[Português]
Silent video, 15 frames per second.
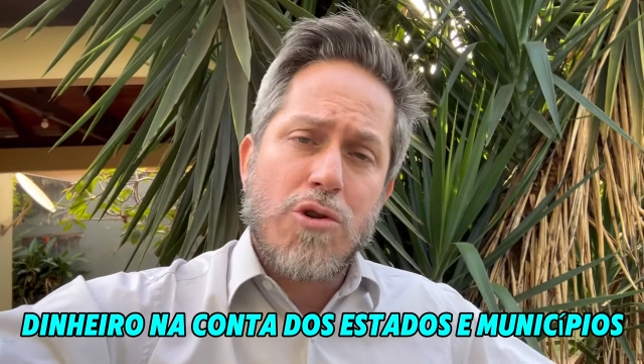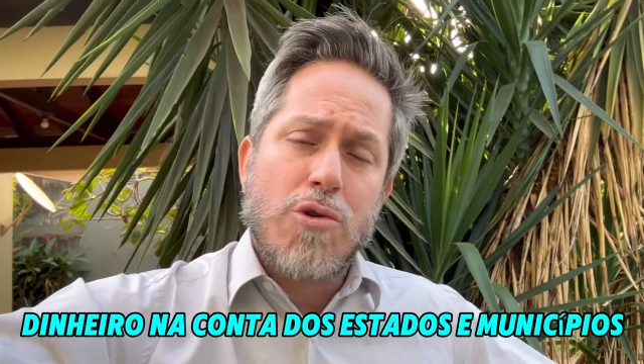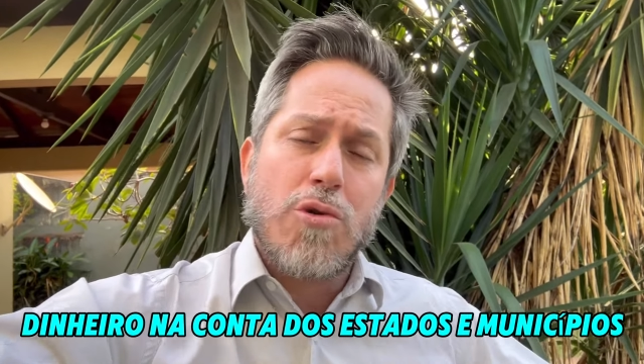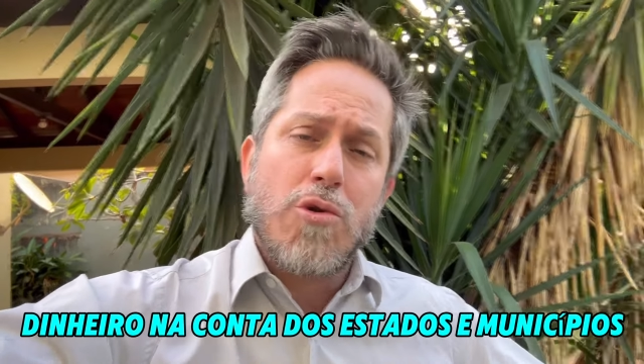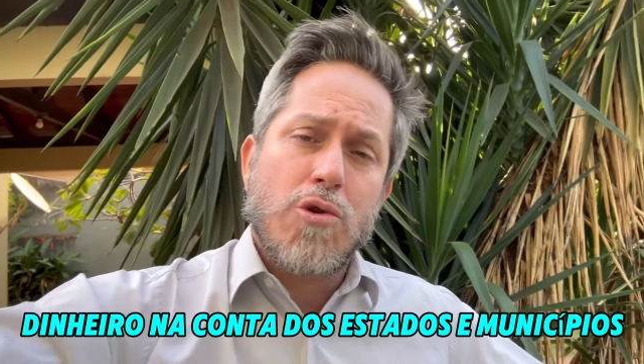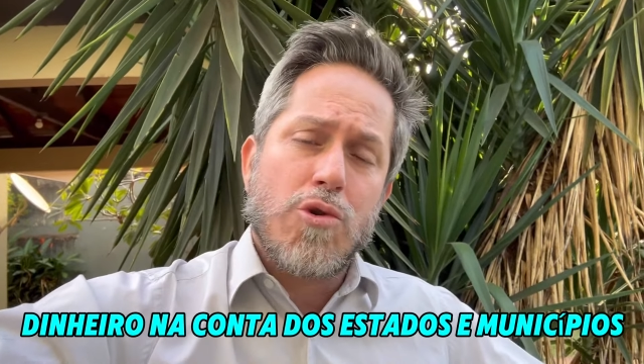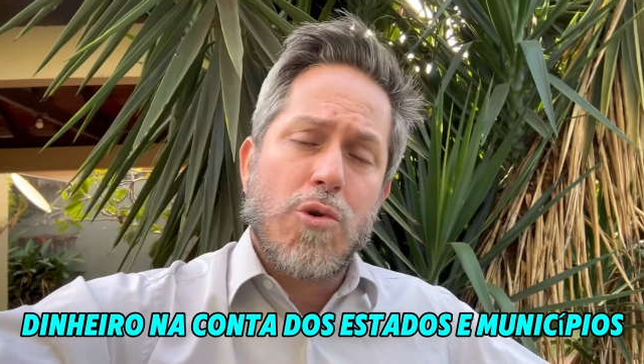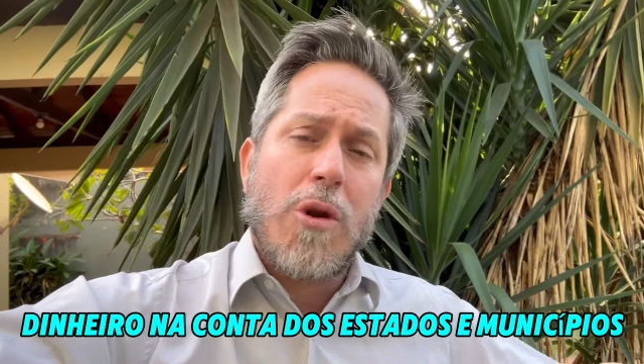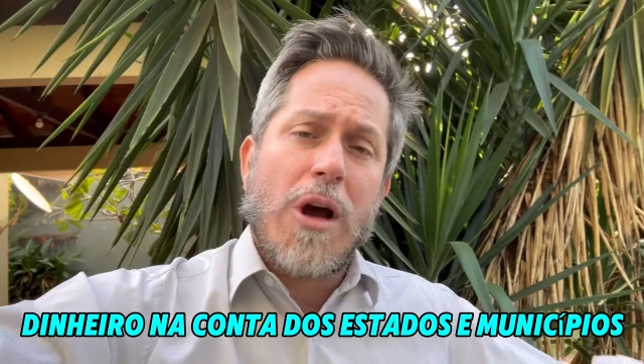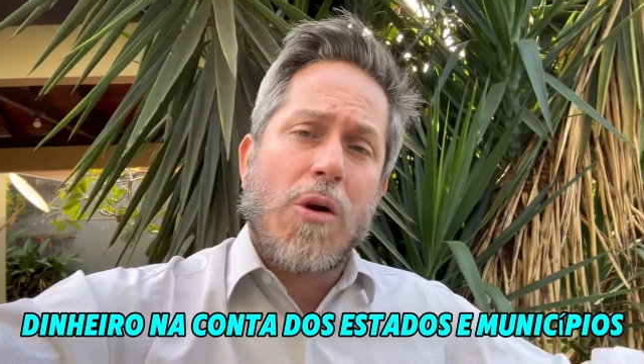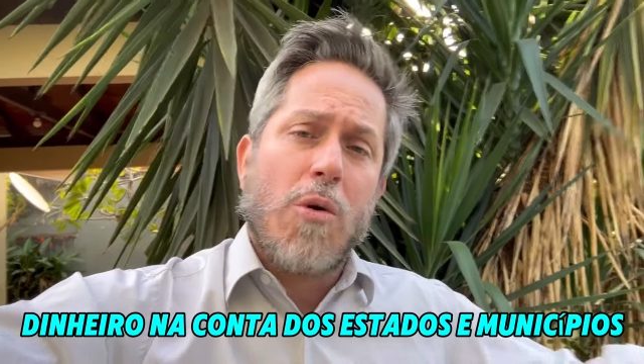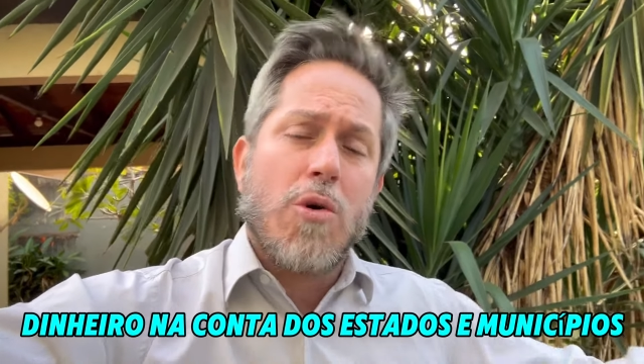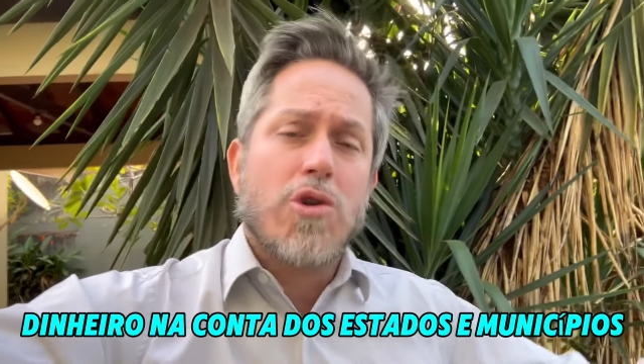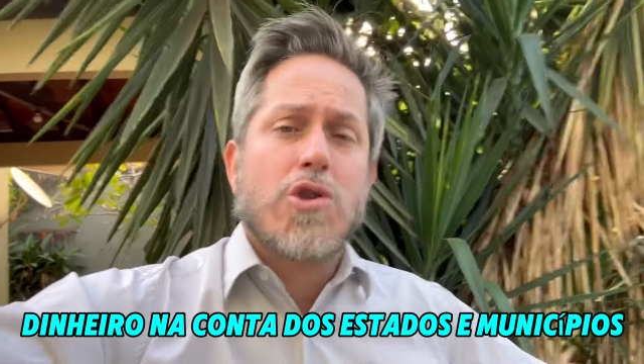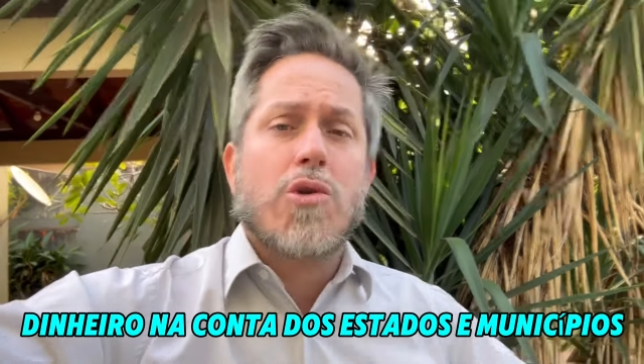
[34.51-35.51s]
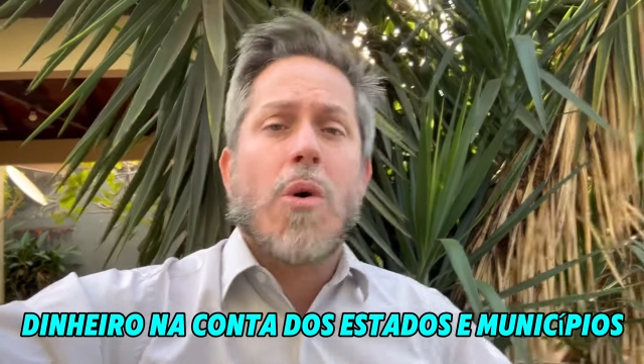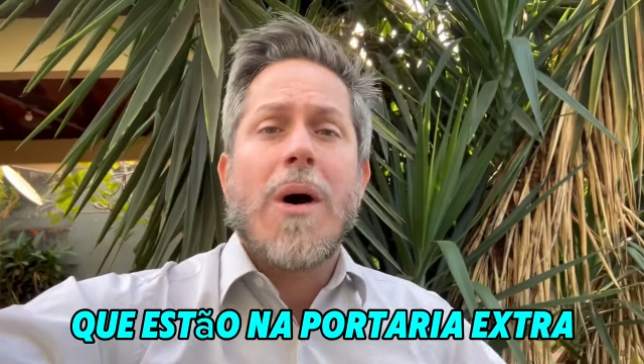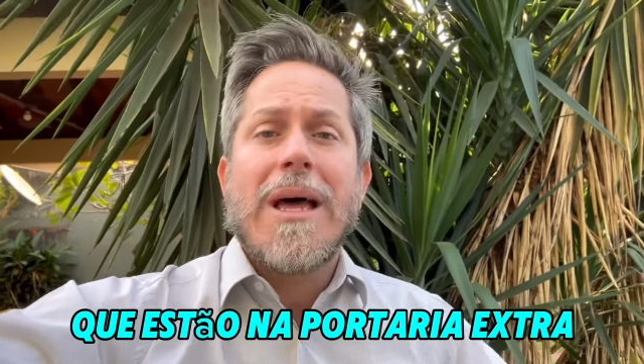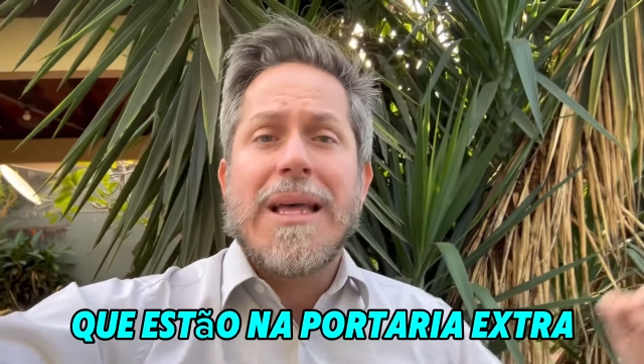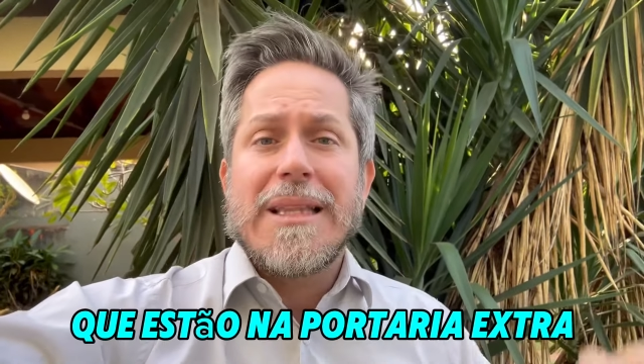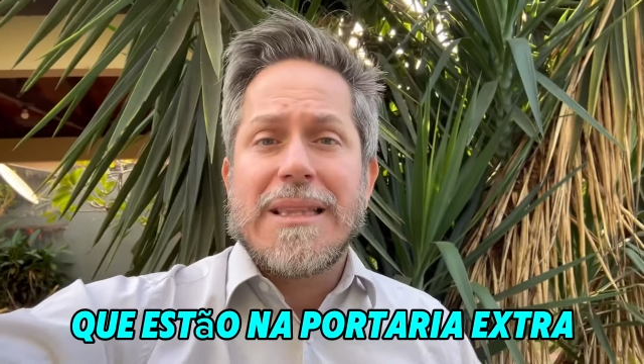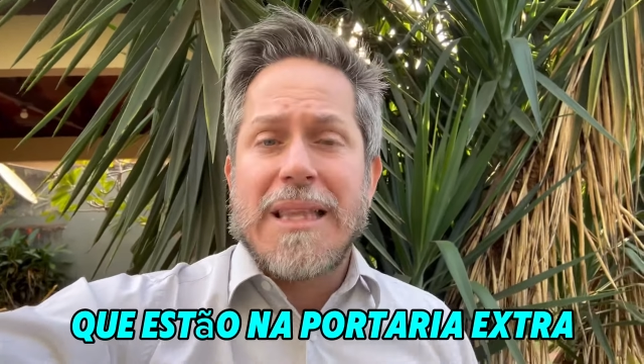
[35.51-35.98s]
junho, julho, agosto
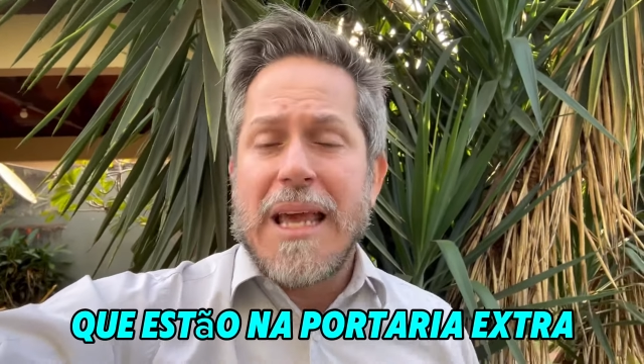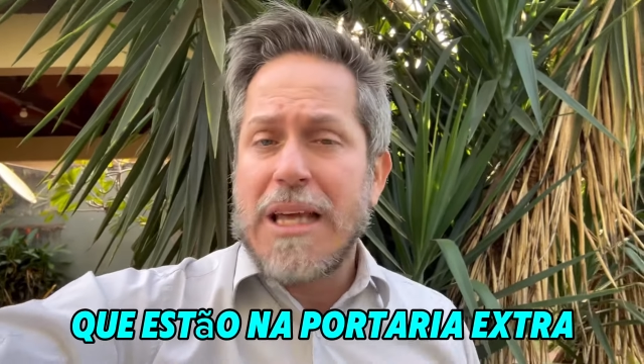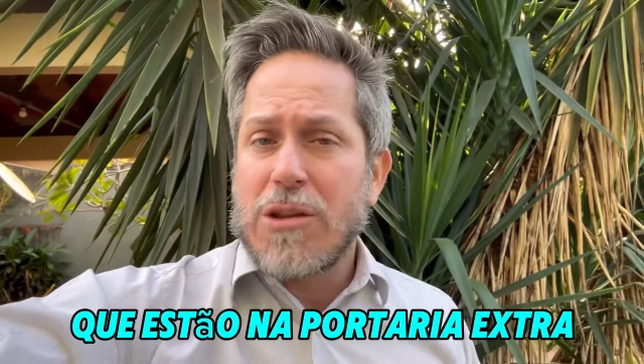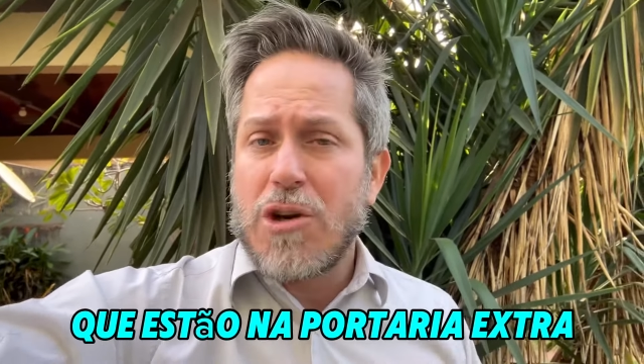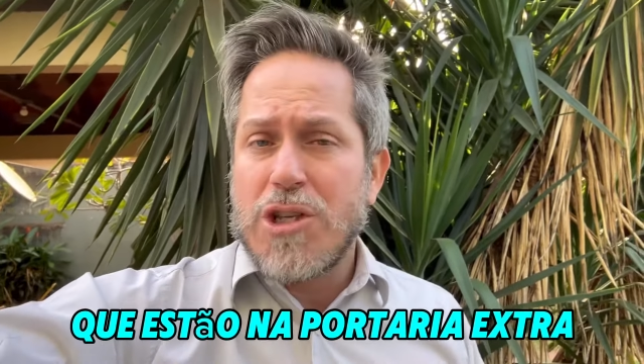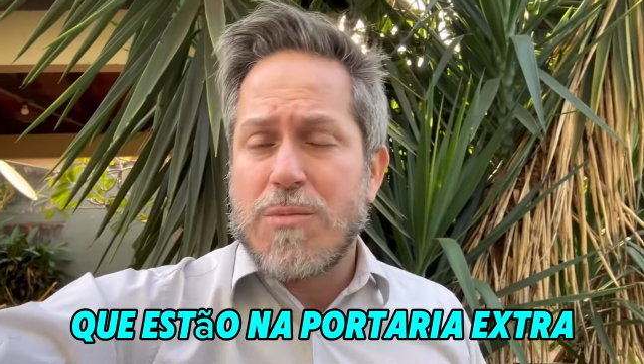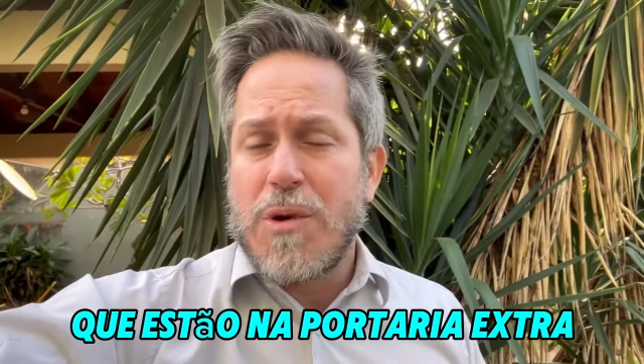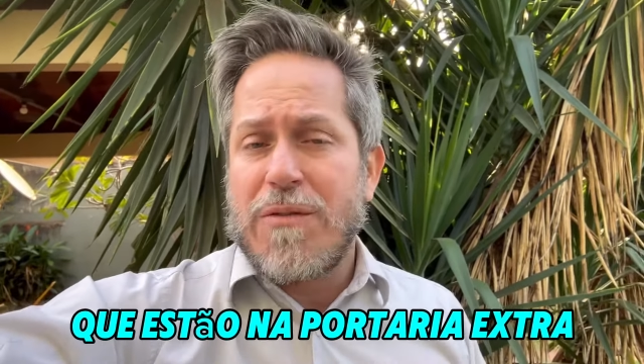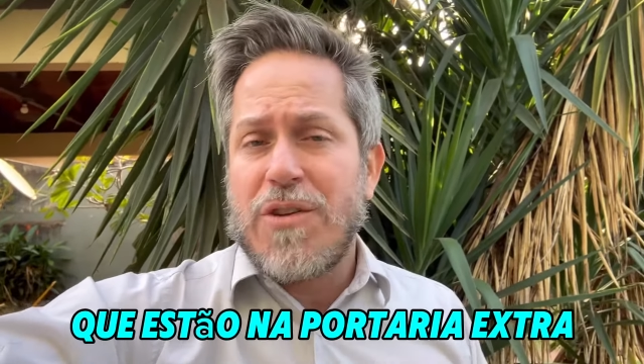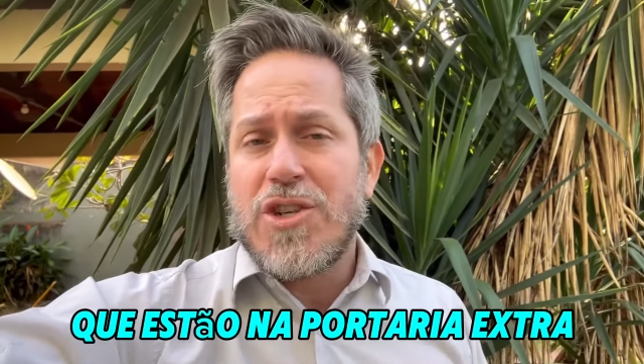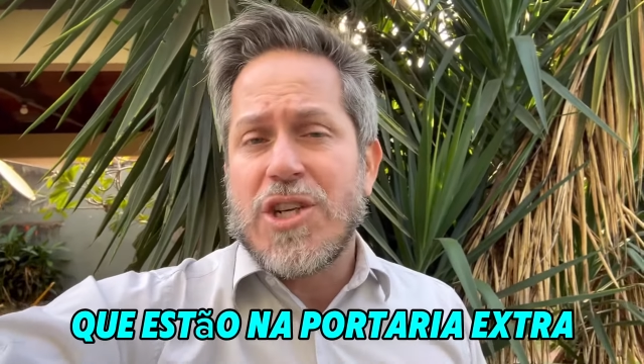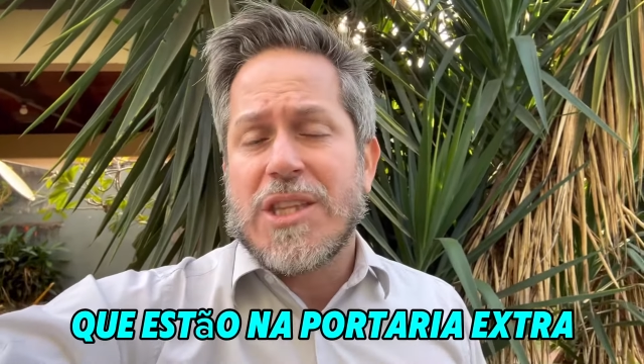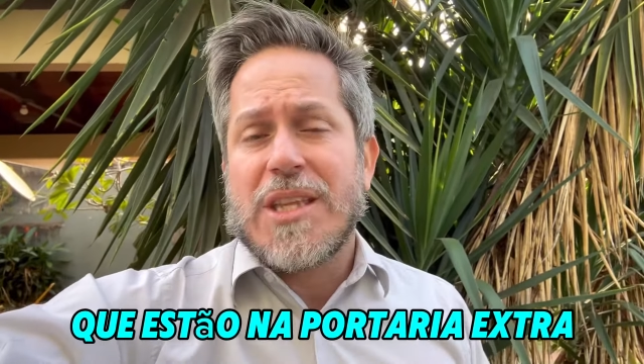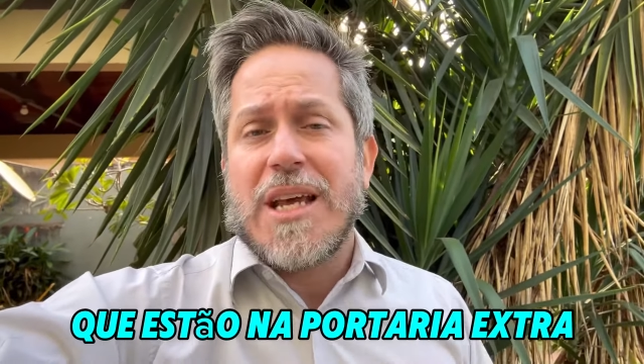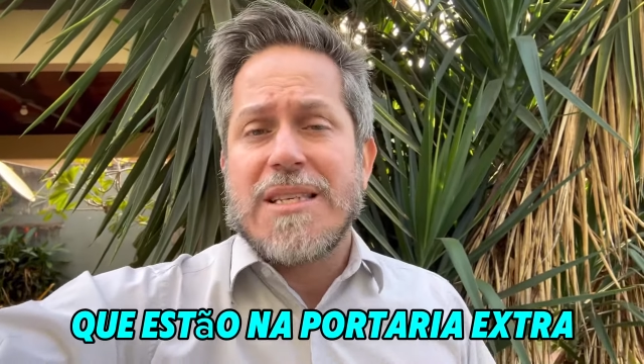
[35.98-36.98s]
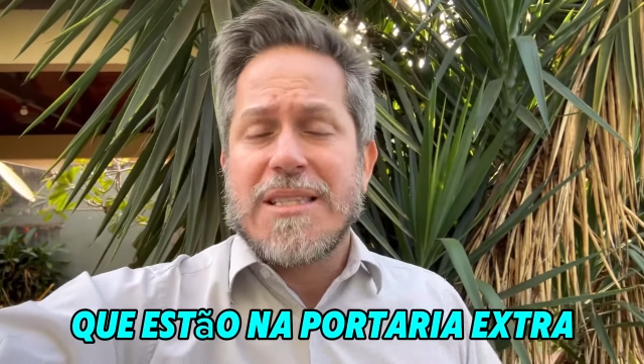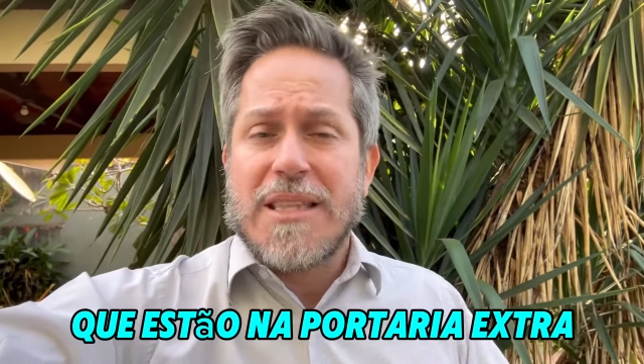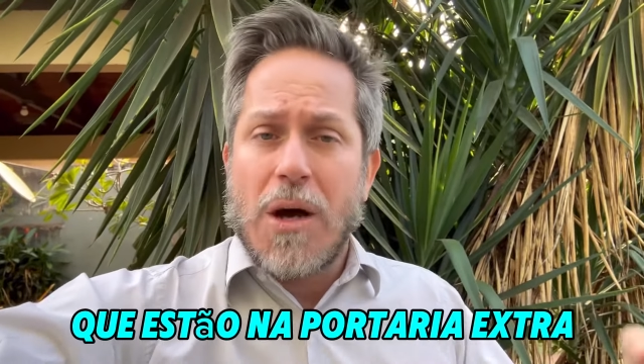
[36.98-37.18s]
de 2023.